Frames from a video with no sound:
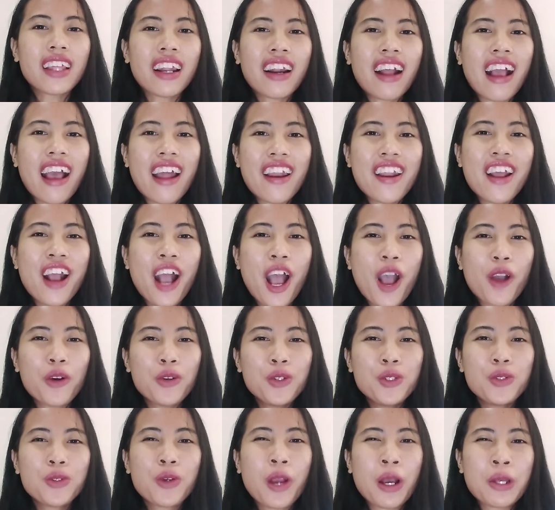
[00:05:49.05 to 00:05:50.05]
terkadang
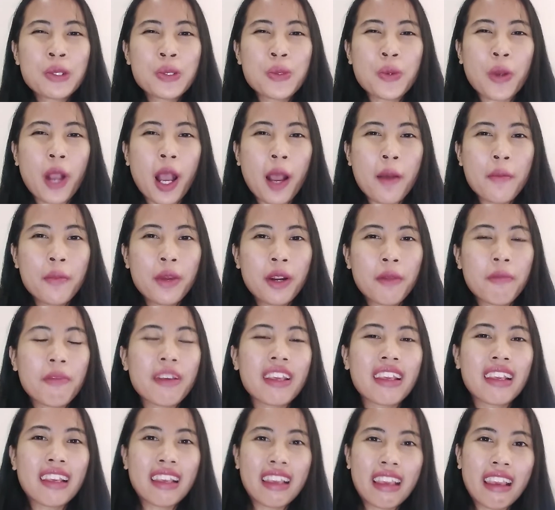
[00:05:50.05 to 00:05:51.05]
aku juga suka
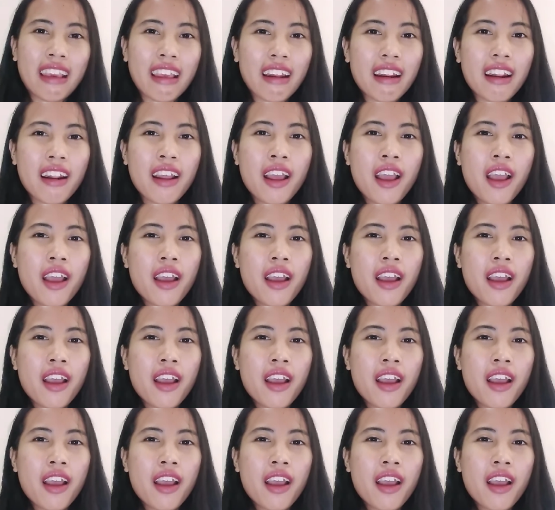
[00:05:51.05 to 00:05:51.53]
berpikir